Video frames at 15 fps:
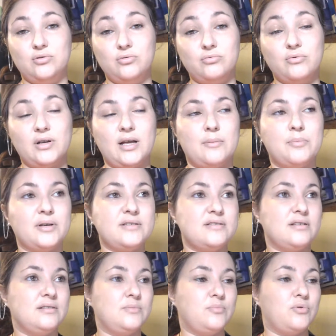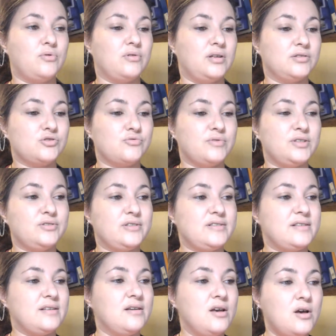Donc voilà, après, ça dépend. Hein. Je vais utiliser